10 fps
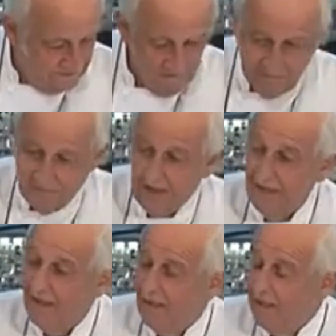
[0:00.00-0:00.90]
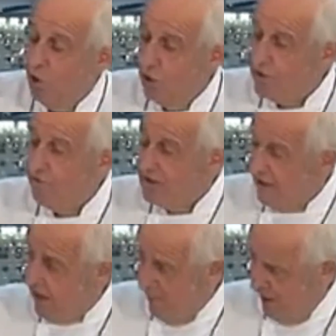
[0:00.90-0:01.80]
Band,
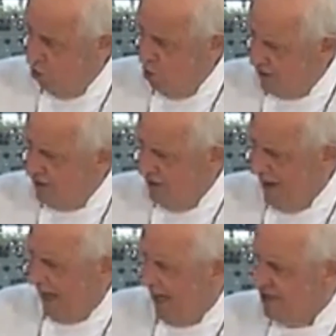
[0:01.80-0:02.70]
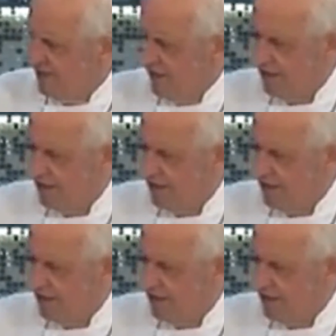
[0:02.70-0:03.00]
Record e ESPN,